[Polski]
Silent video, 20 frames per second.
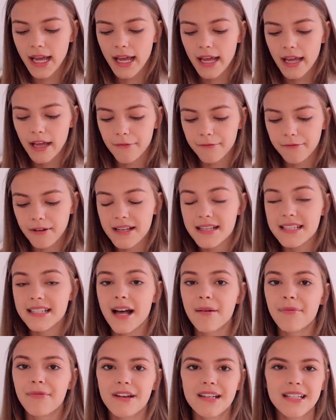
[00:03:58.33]

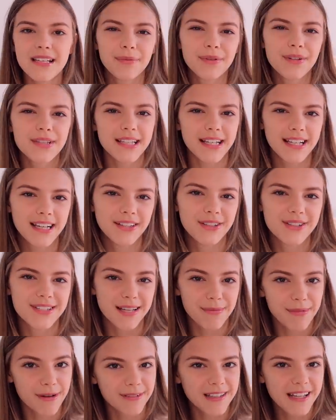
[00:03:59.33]
FaceUp, FaceUp to jest taka dość
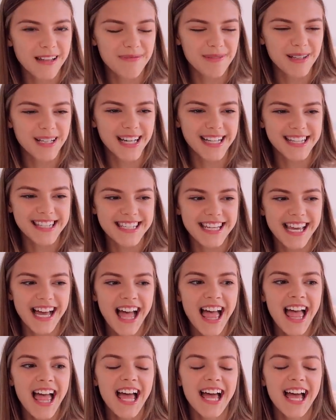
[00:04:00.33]
zabawna aplikacja,